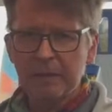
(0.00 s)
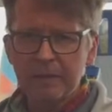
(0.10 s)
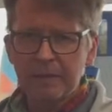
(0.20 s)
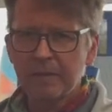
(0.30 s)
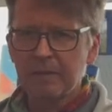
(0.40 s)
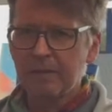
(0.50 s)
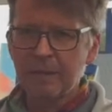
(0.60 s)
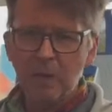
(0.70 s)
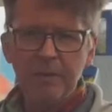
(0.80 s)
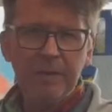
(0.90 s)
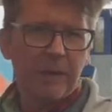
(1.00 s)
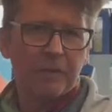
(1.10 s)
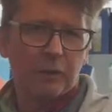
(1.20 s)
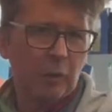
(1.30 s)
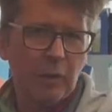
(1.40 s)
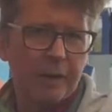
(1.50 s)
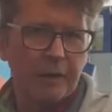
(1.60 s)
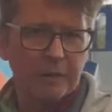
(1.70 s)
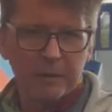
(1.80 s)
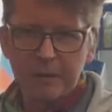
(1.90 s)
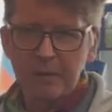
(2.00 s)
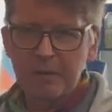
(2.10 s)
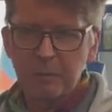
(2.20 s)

das äh, jetzt auch wieder an Stroh erinnert und an helles